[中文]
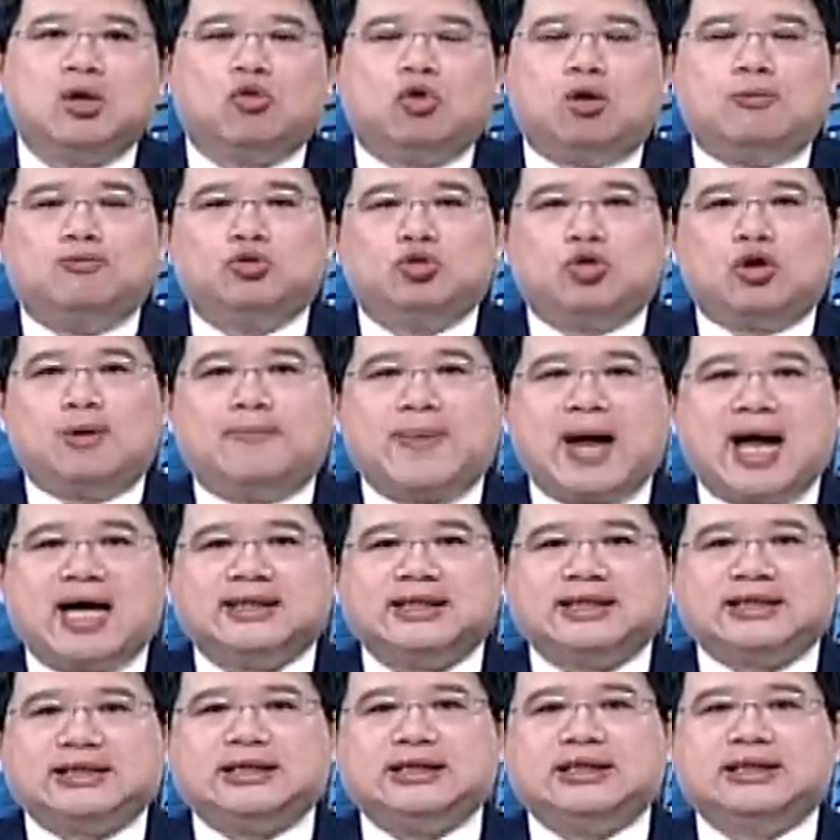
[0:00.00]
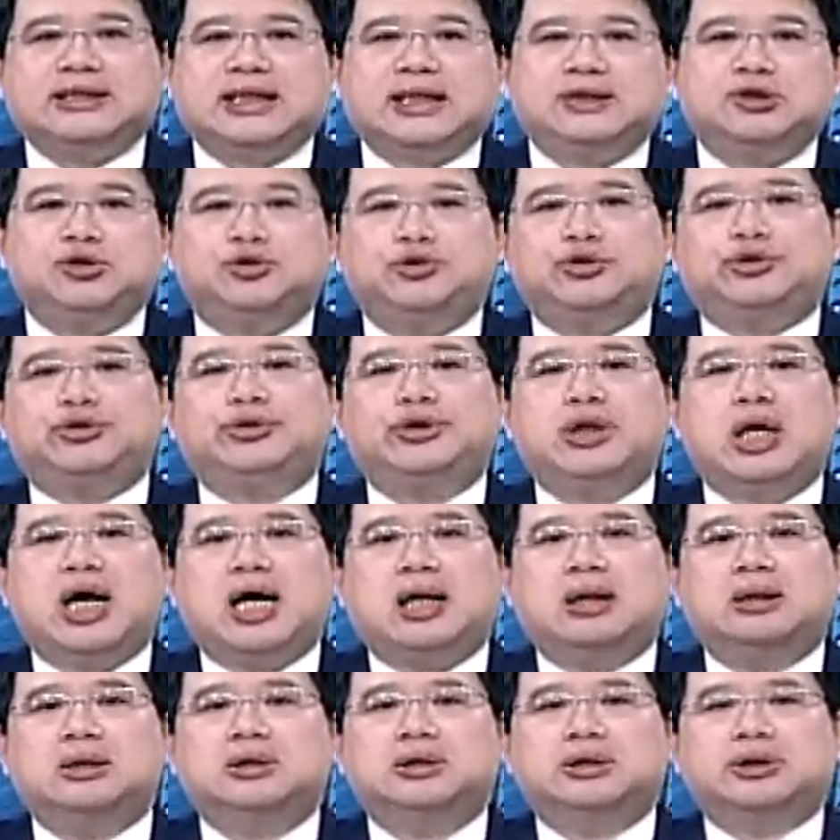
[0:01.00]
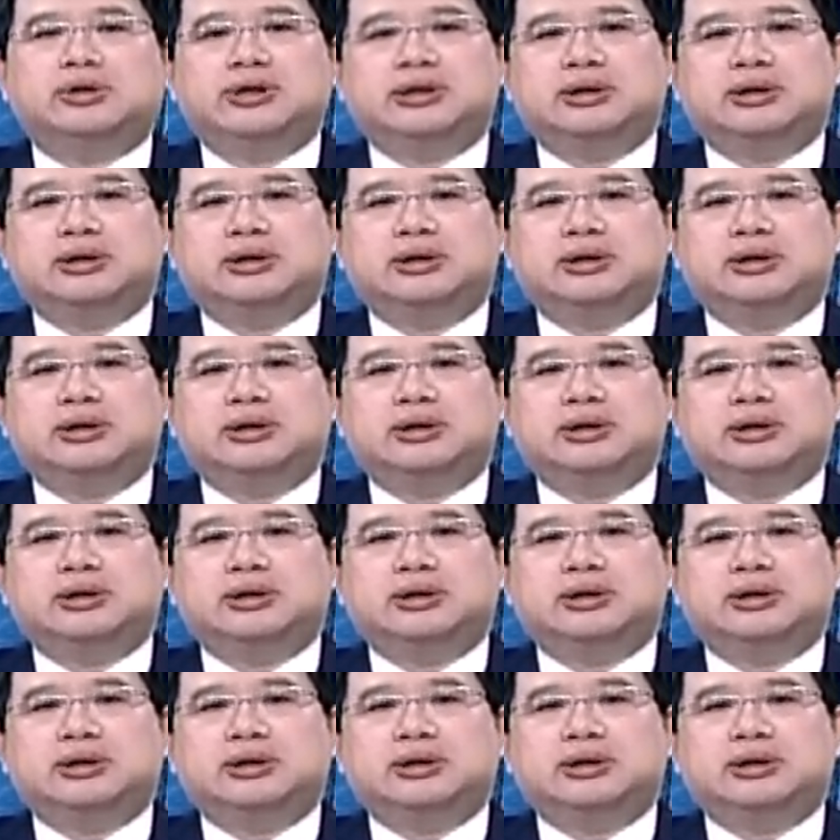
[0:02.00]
我们如果把 C 跟 G 哈，就